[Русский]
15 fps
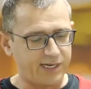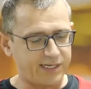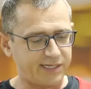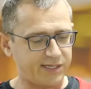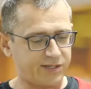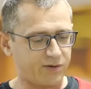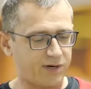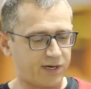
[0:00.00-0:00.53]

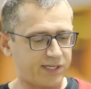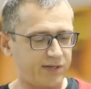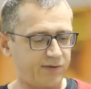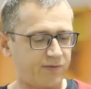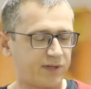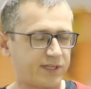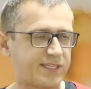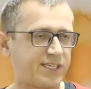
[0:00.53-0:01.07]
лестницу как
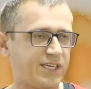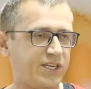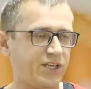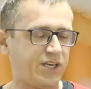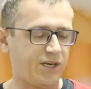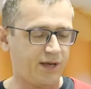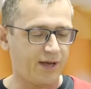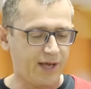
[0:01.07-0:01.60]
символ
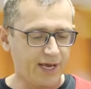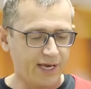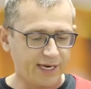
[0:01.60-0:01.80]
скинии